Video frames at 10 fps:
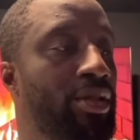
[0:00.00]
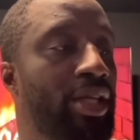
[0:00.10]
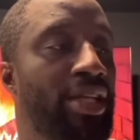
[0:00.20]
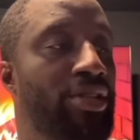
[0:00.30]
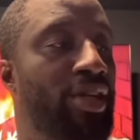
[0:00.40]

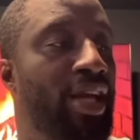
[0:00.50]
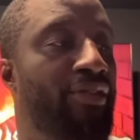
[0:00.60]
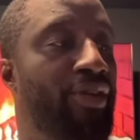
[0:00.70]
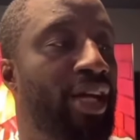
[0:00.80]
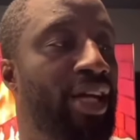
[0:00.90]
Jeder soll
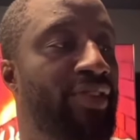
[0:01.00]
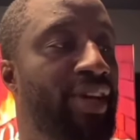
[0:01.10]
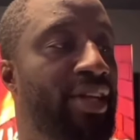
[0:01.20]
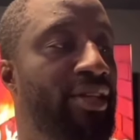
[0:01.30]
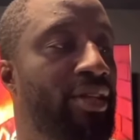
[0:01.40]

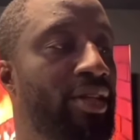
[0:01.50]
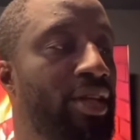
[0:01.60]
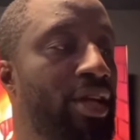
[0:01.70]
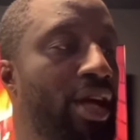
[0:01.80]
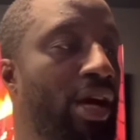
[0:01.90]
erfolgreich werden,
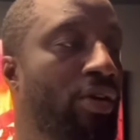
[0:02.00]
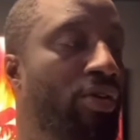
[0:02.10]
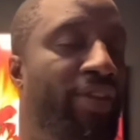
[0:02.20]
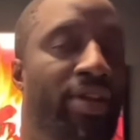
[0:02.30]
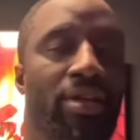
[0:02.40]

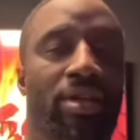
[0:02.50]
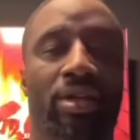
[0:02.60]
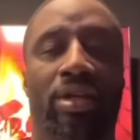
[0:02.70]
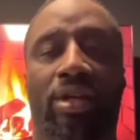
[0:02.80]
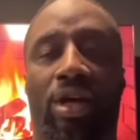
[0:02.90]
auch wenn,
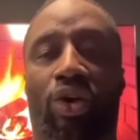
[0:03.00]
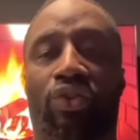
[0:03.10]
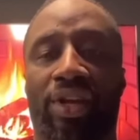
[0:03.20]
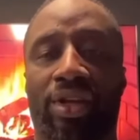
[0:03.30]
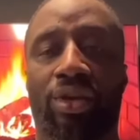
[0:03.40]

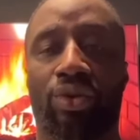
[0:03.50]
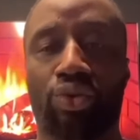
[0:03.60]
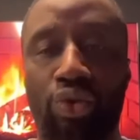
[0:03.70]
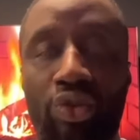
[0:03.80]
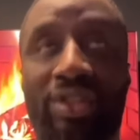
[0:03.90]
auch wenn
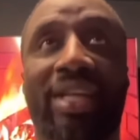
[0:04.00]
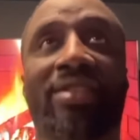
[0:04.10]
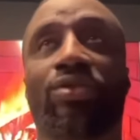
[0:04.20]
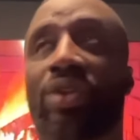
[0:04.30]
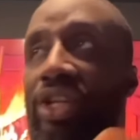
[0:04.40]
Roos
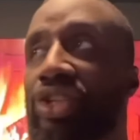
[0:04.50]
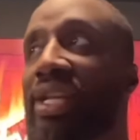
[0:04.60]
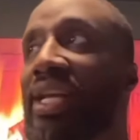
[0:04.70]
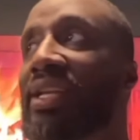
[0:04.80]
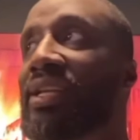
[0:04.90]
das so
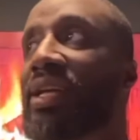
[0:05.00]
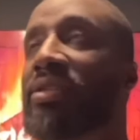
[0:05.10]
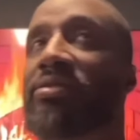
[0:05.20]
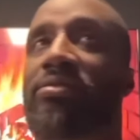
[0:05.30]
hinstellt.